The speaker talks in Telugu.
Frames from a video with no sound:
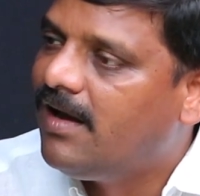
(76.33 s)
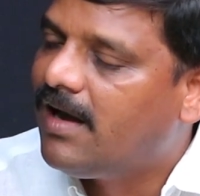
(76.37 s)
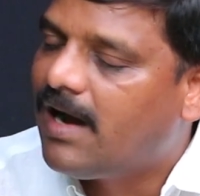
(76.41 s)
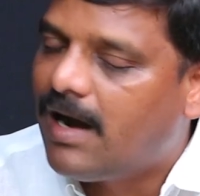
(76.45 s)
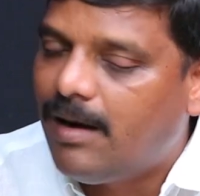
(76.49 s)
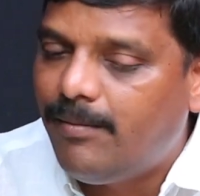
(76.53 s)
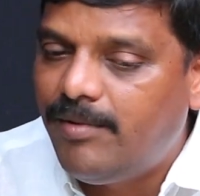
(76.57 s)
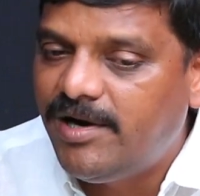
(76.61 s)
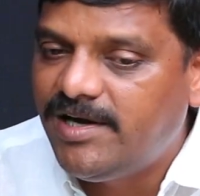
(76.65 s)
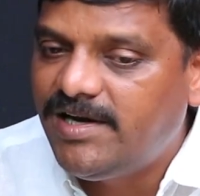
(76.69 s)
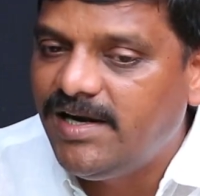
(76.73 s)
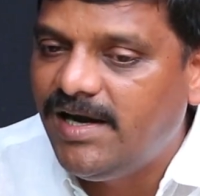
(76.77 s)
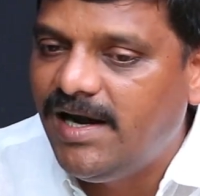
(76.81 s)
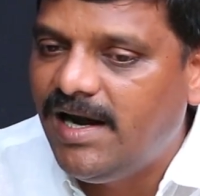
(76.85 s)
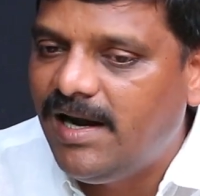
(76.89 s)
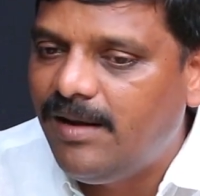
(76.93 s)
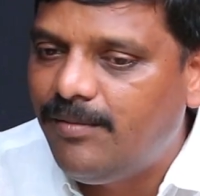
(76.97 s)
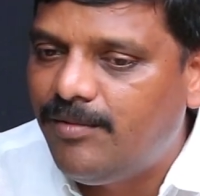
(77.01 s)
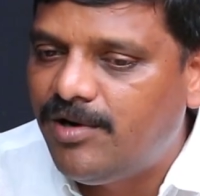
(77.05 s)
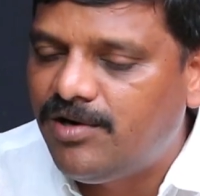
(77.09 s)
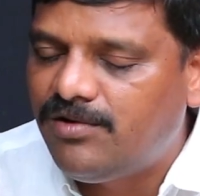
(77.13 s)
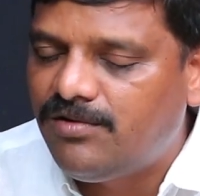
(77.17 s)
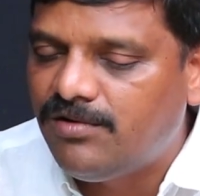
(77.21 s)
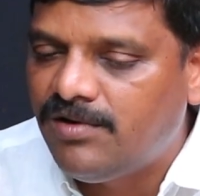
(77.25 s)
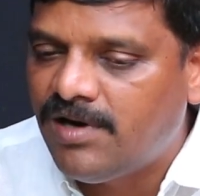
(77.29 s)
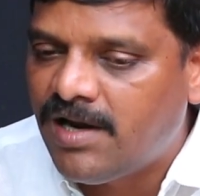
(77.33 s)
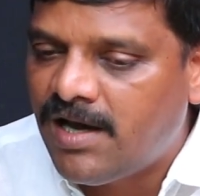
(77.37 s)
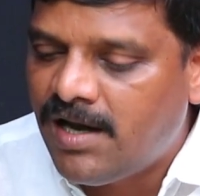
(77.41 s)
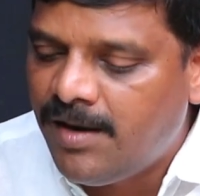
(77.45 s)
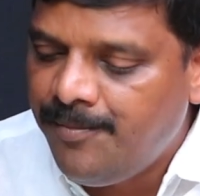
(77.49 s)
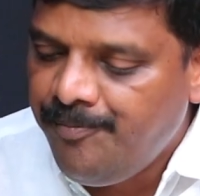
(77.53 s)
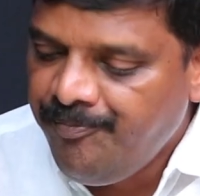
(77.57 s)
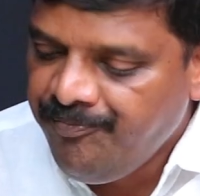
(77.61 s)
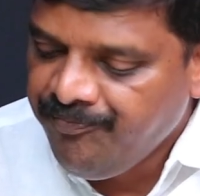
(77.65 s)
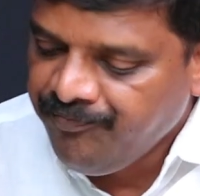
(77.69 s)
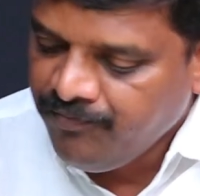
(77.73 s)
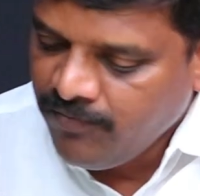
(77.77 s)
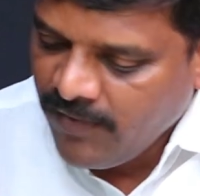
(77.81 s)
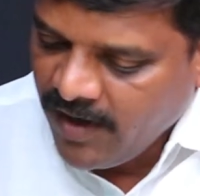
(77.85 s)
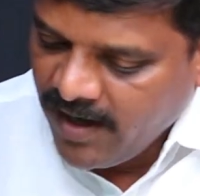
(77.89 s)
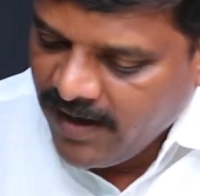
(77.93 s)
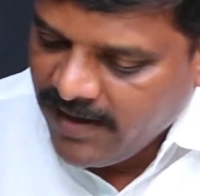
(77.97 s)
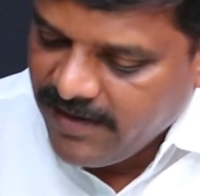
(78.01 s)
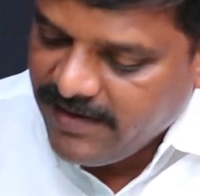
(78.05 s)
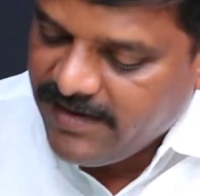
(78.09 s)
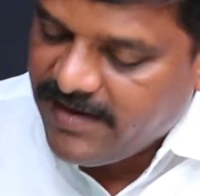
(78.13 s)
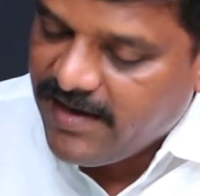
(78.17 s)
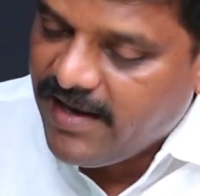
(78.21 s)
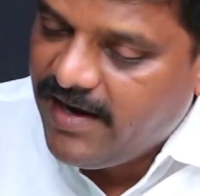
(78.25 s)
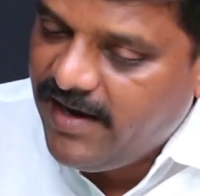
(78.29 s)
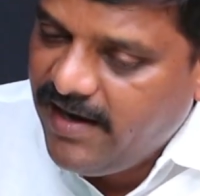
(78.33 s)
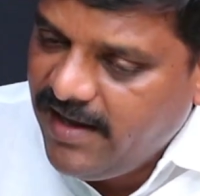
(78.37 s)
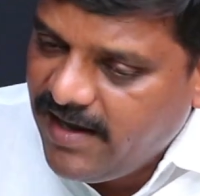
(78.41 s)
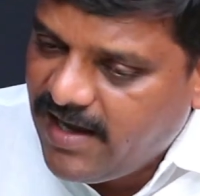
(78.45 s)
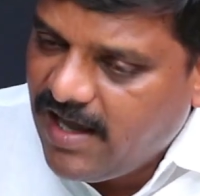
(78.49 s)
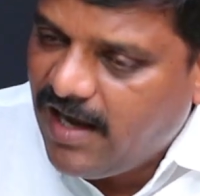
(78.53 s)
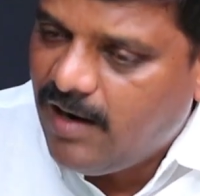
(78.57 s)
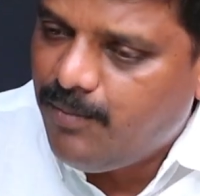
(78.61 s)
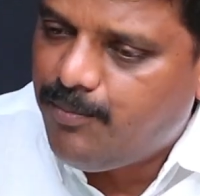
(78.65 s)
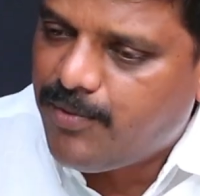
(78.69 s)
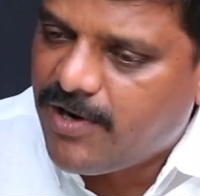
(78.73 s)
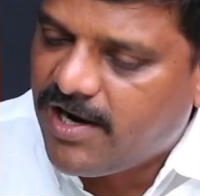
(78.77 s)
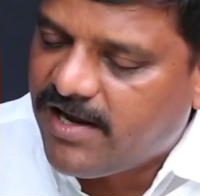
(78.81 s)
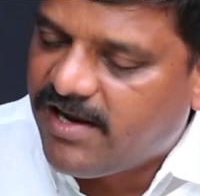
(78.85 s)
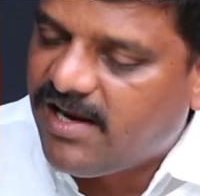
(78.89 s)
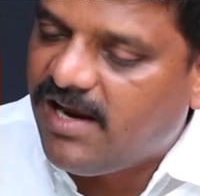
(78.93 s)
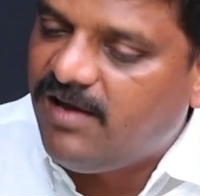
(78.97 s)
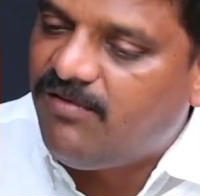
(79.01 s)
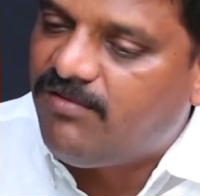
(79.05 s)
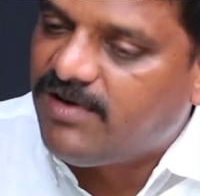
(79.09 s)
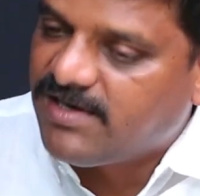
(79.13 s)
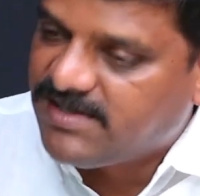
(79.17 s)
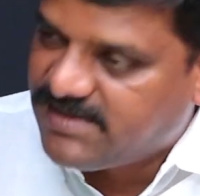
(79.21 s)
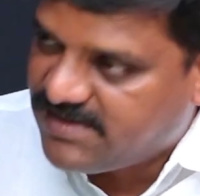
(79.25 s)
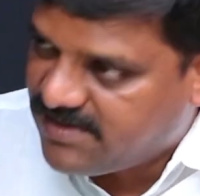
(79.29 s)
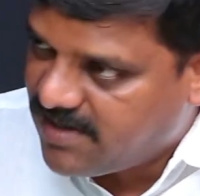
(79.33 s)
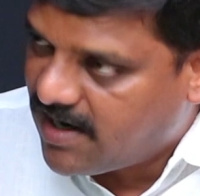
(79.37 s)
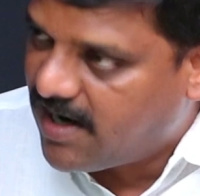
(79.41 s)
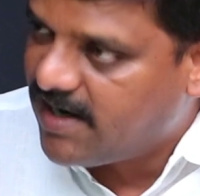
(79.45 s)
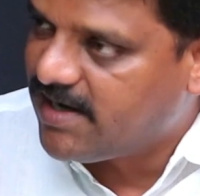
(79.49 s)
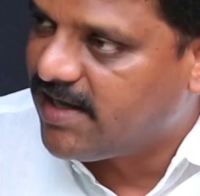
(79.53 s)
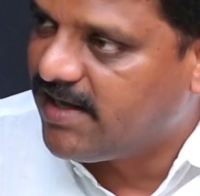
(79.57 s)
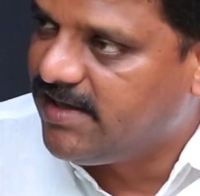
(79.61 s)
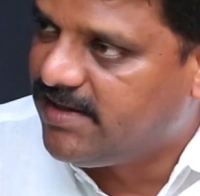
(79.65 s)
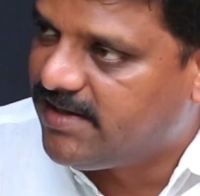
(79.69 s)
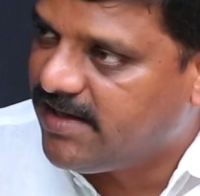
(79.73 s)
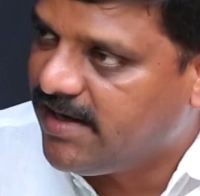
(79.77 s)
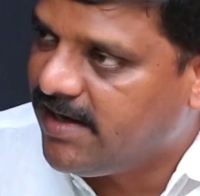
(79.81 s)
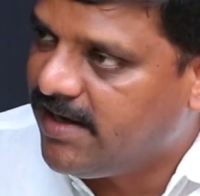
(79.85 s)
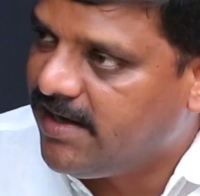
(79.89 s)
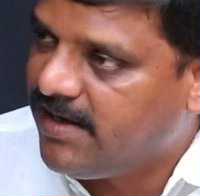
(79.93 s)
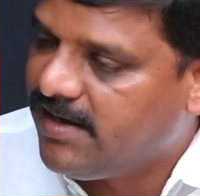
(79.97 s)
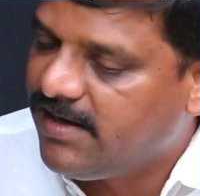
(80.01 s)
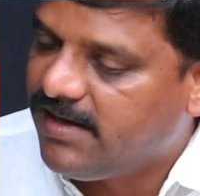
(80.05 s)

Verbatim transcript: కాబట్టి నేనేమంటున్నా ఎన్నికల ప్రక్రియ వన్ స్టార్ట్ అయితే